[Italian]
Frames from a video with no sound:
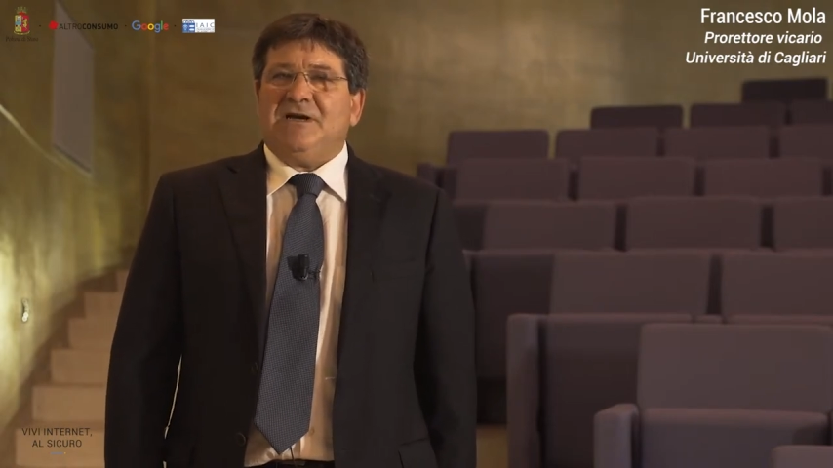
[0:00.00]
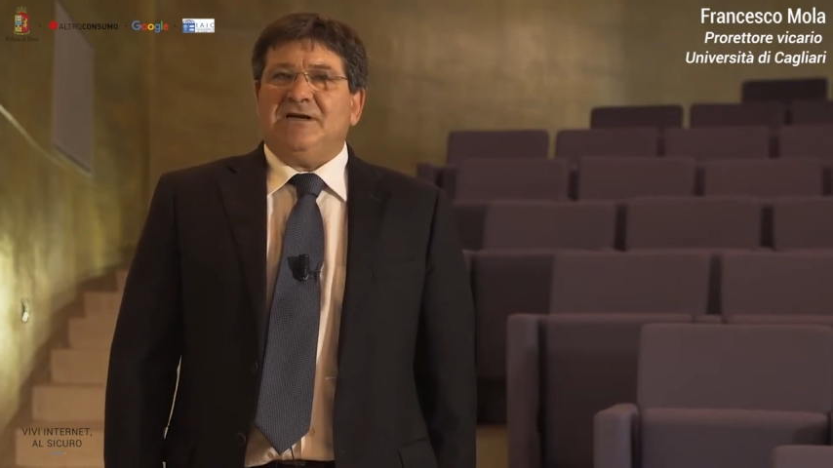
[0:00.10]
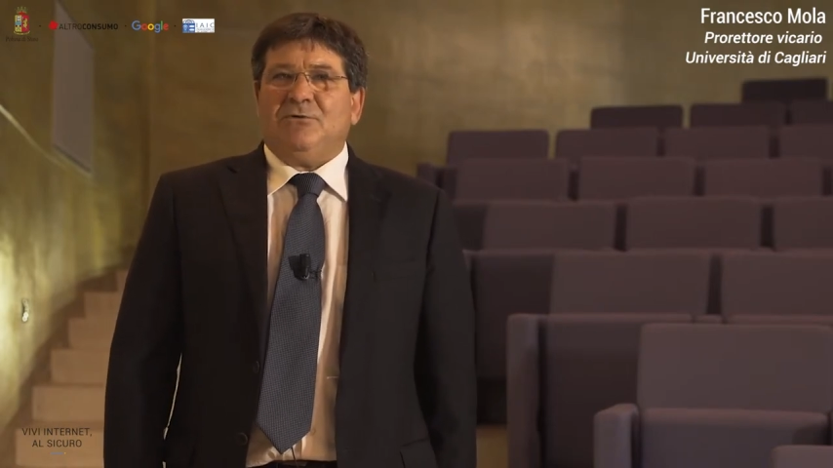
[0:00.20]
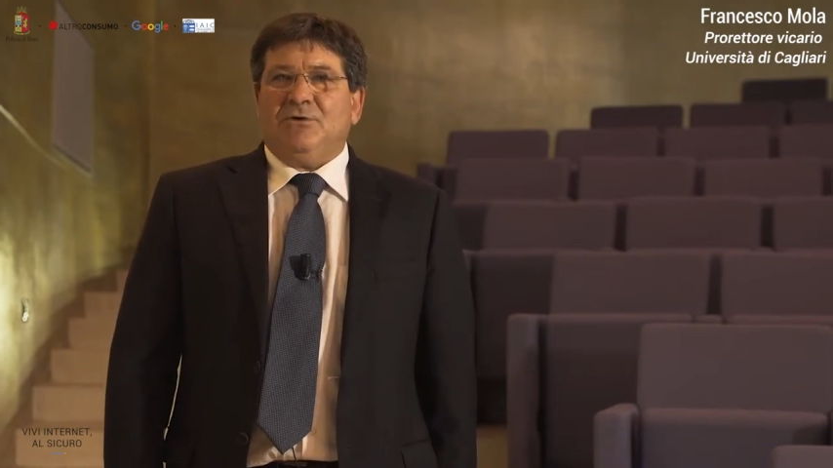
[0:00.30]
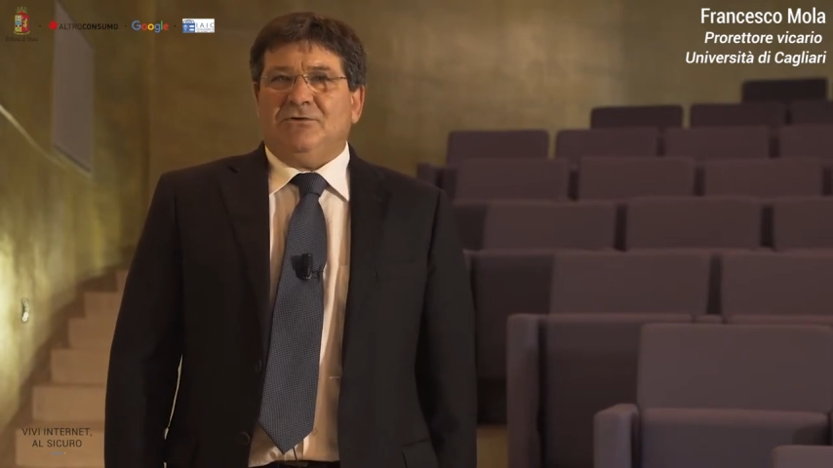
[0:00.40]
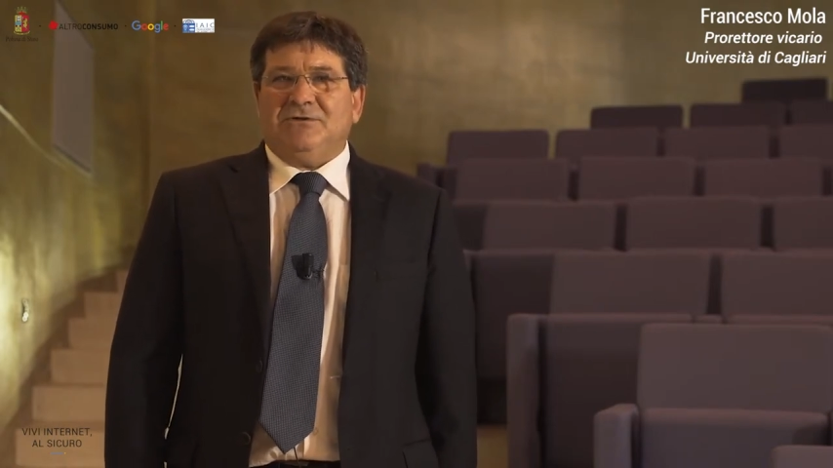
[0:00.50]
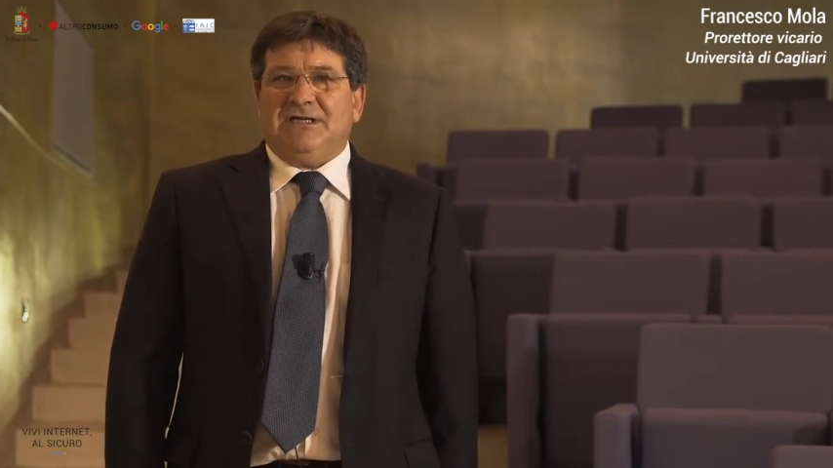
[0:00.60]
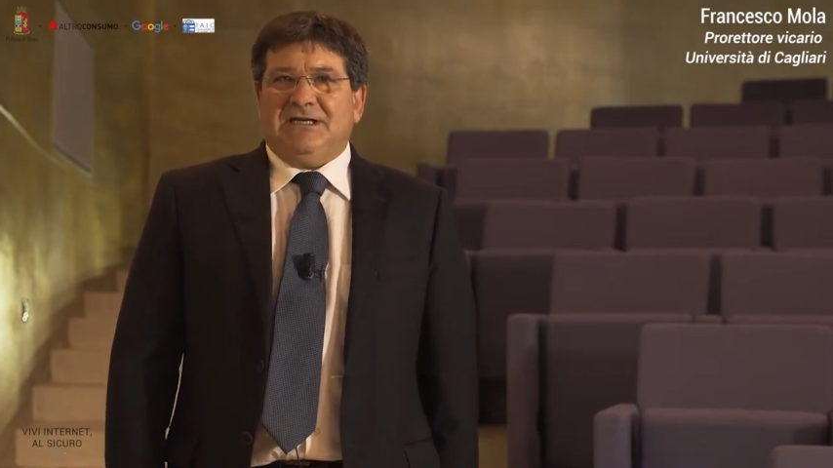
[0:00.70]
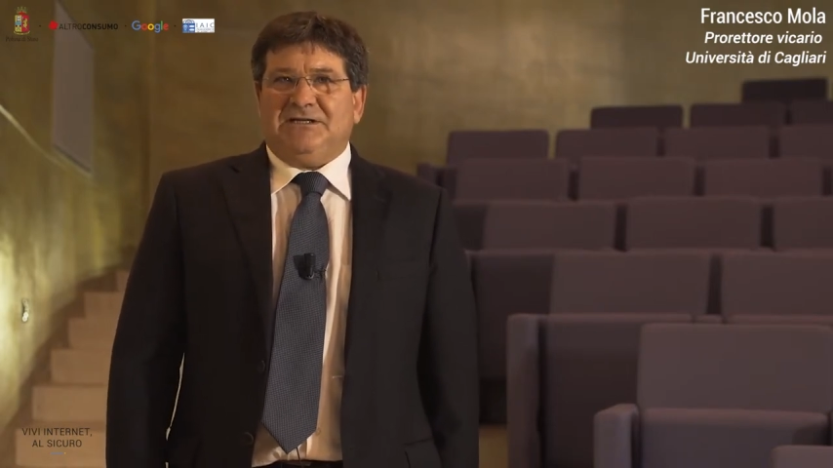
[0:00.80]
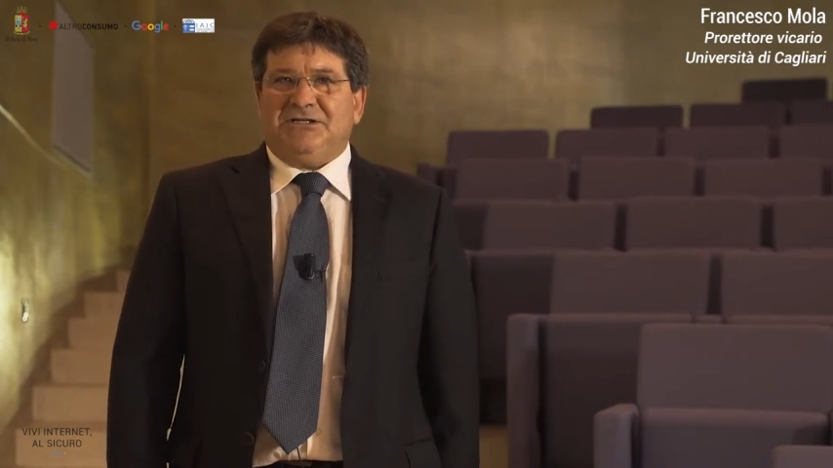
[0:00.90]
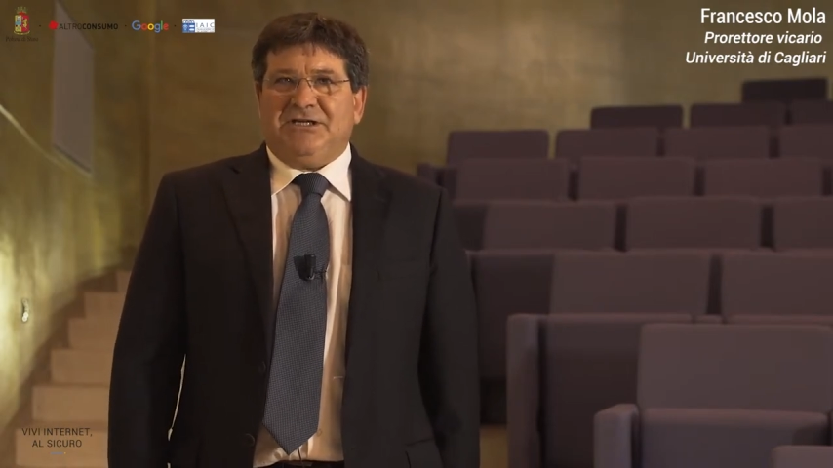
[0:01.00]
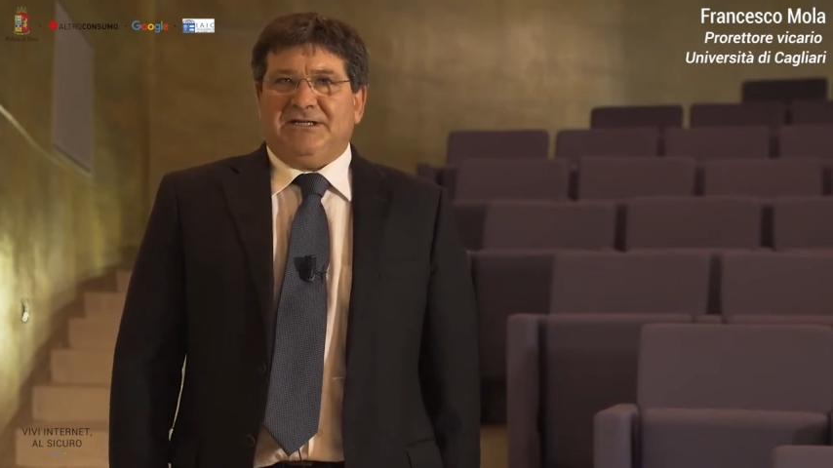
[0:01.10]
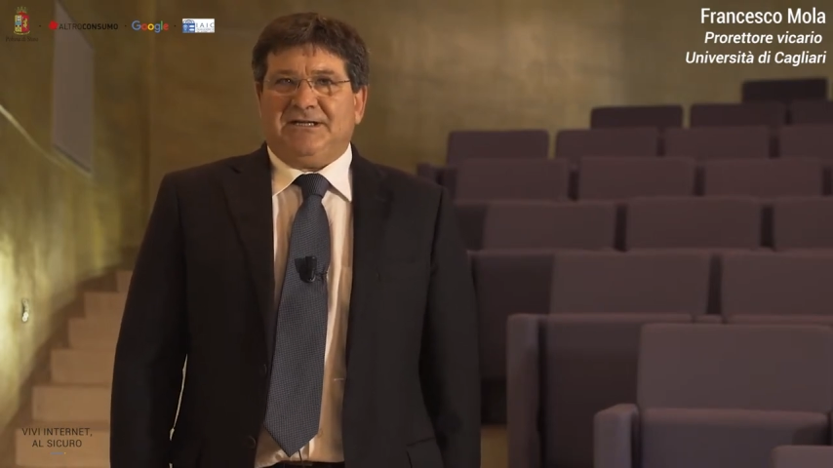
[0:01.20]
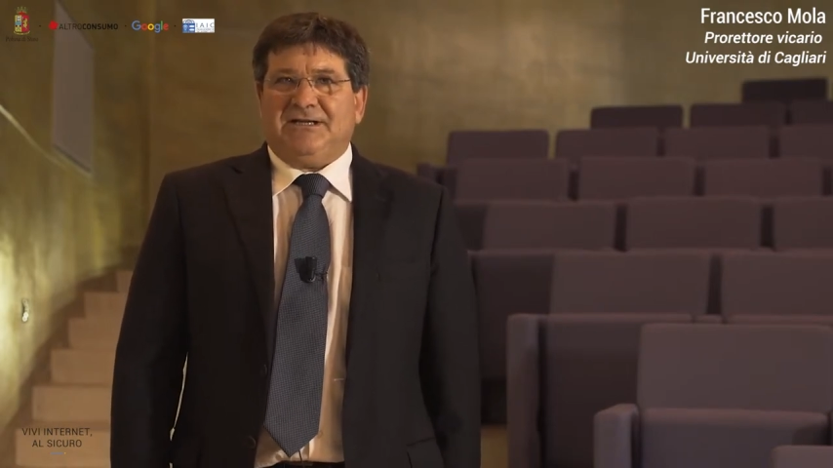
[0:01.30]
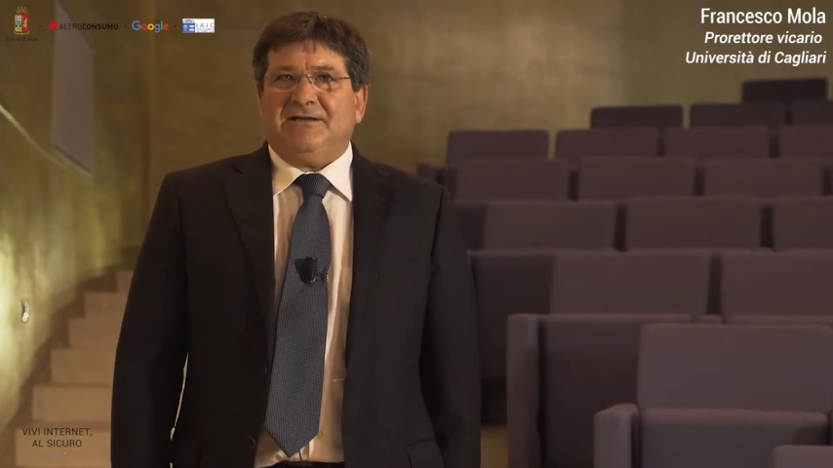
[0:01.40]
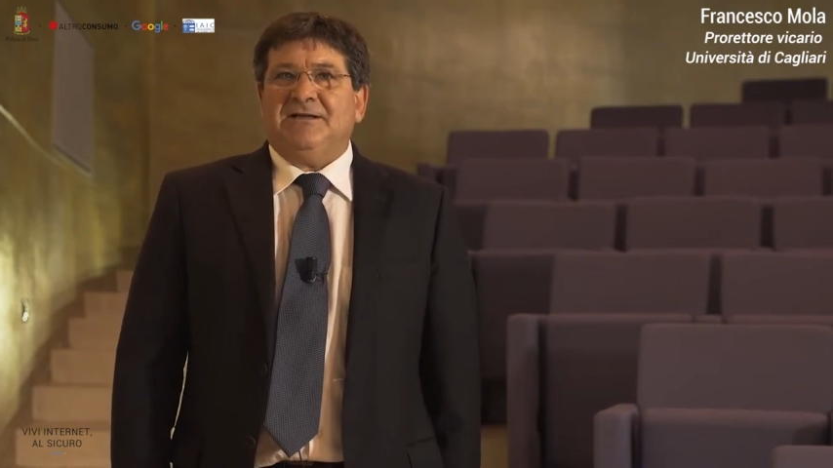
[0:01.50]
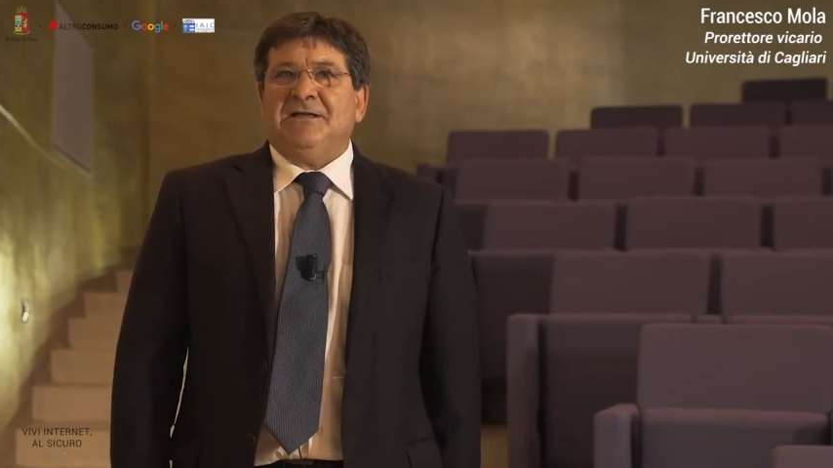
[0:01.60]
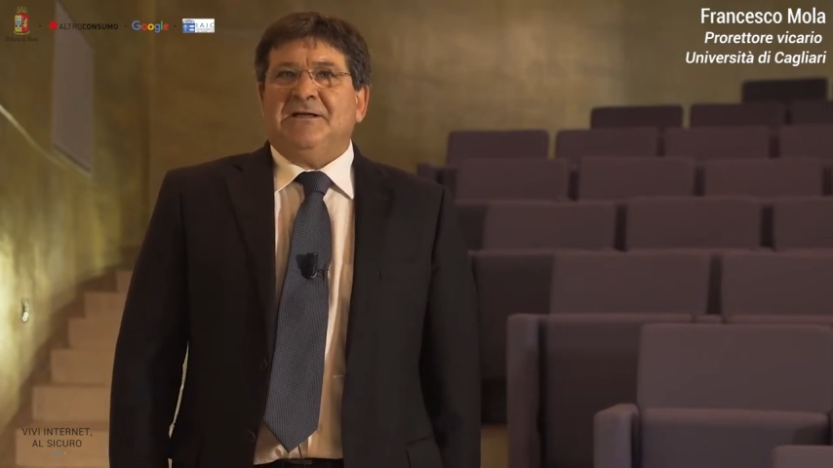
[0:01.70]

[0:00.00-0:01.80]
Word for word: anche quello della ricerca,